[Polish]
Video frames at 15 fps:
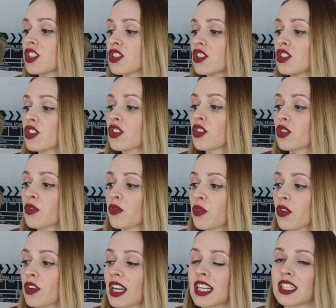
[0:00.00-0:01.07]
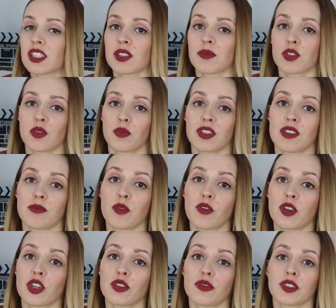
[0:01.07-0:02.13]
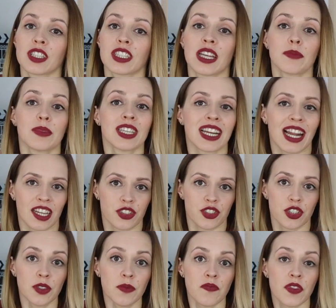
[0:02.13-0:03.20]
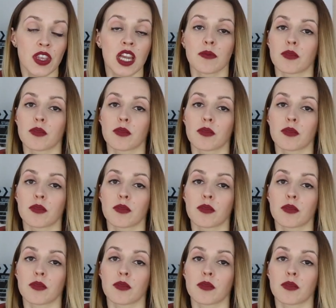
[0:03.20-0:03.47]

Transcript: jeżeli tylko Twój organizm sobie z tymi węglowodanami radzi,